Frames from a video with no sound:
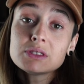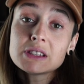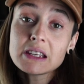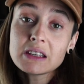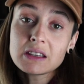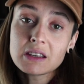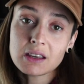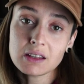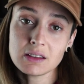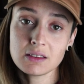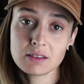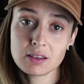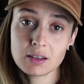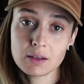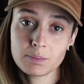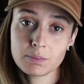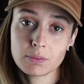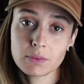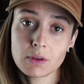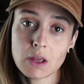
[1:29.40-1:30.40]
ticket
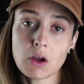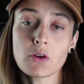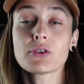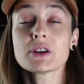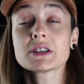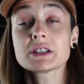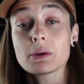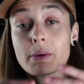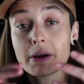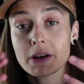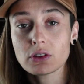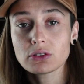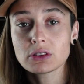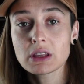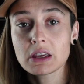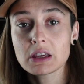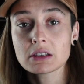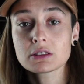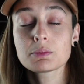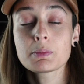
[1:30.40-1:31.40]
ofrece varios
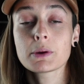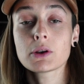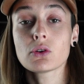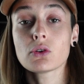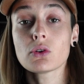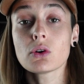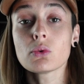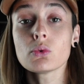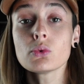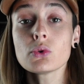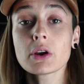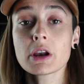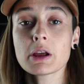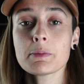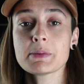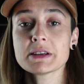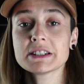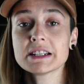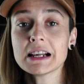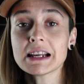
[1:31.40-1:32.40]
tickets, pero uno en
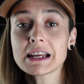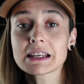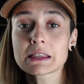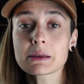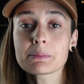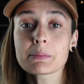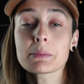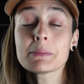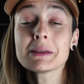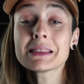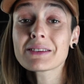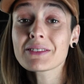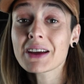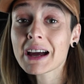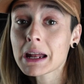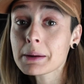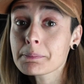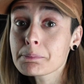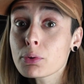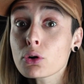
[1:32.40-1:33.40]
especial que te permite
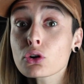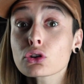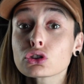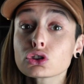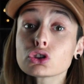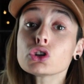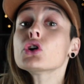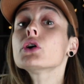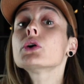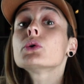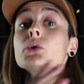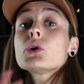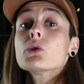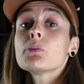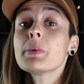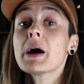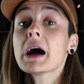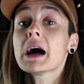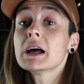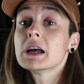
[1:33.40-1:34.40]
viajar por toda
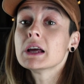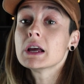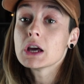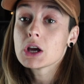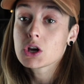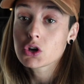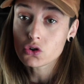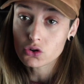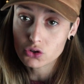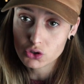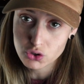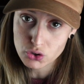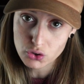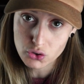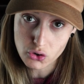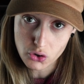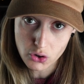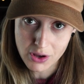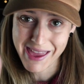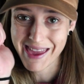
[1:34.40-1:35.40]
Europa con
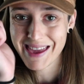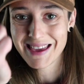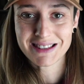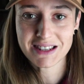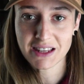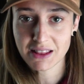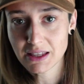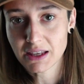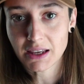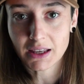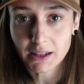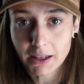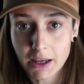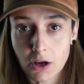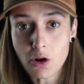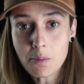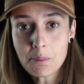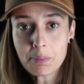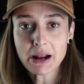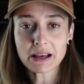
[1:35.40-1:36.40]
solo ese ticket que
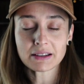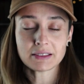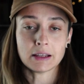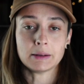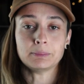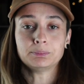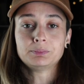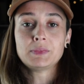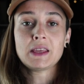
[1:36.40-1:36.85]
compraste.